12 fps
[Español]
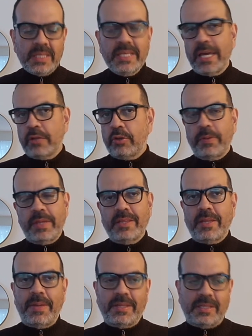Y esto
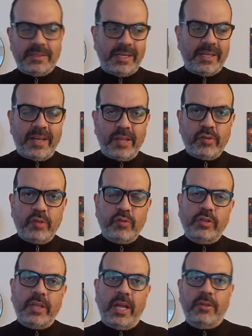evidentemente, entre el ingreso de
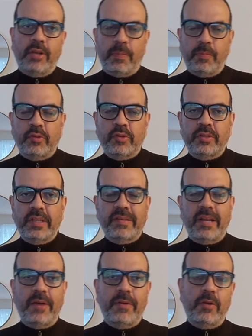Soteldo y la expulsión de
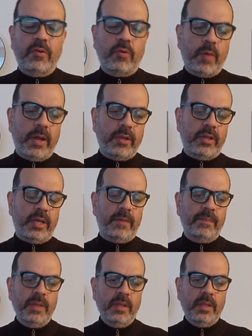Sanabria, el uruguayo
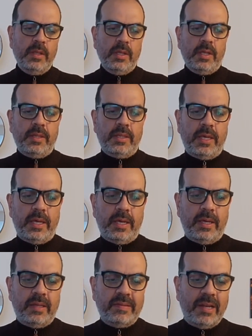de,
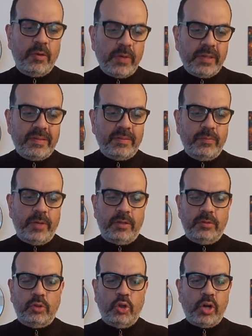de San Luis,
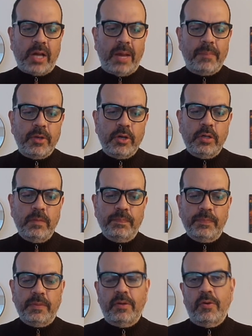bueno, todo
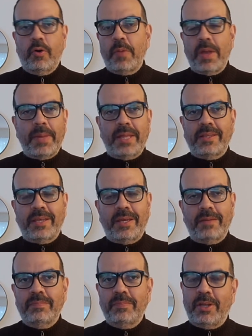cambió.
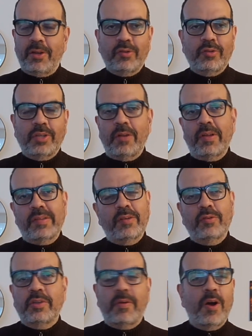Obviamente vino Soteldo a
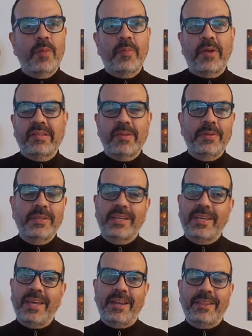hacer su trabajo por esa banda
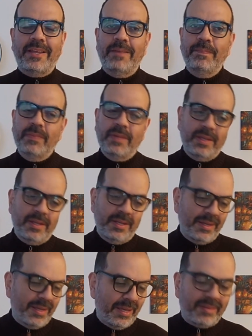izquierda,
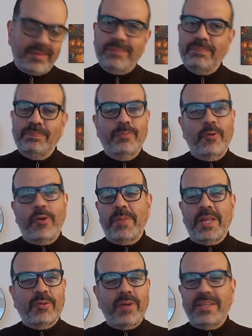esos
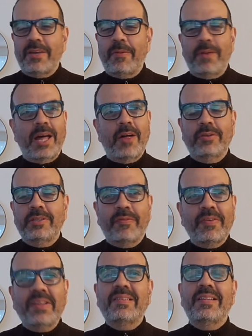movimientos endiablados,
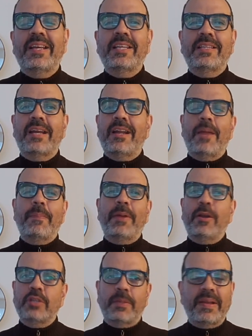difícil de quitarle la
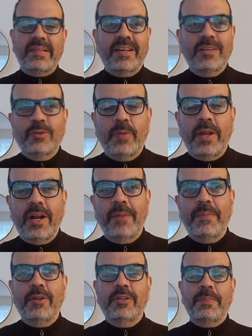pelota, parece que tuviera
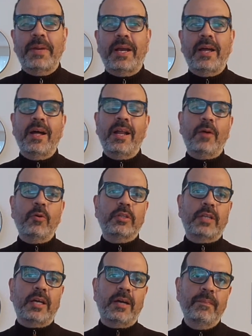la pelota pegada a la
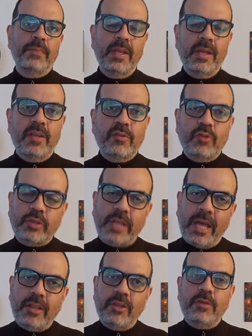bota.
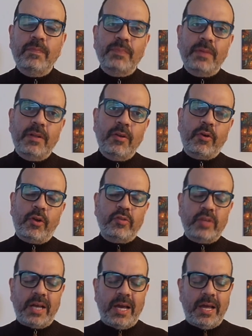Soteldo logró
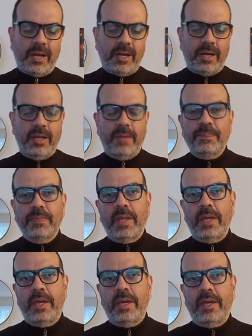sacar
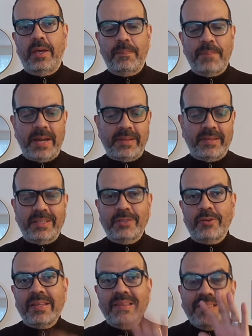eh, par de
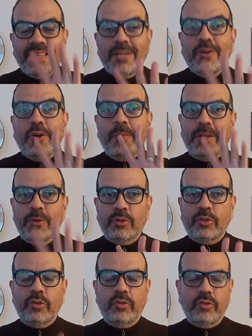centros en 5
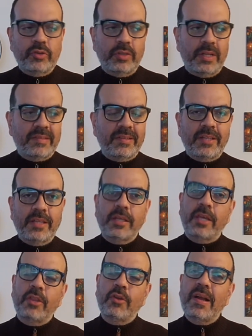minutos, del
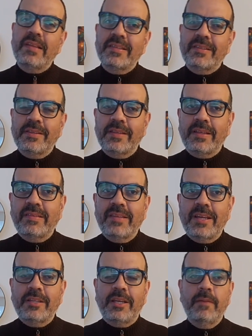72 al
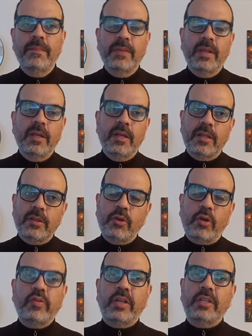77
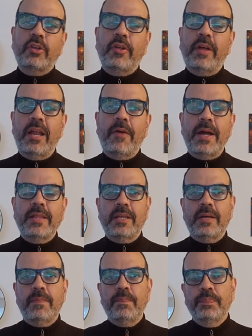dos centros de la
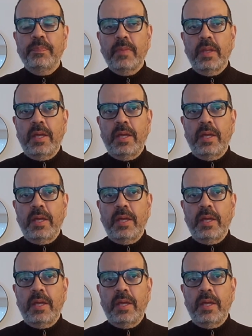banda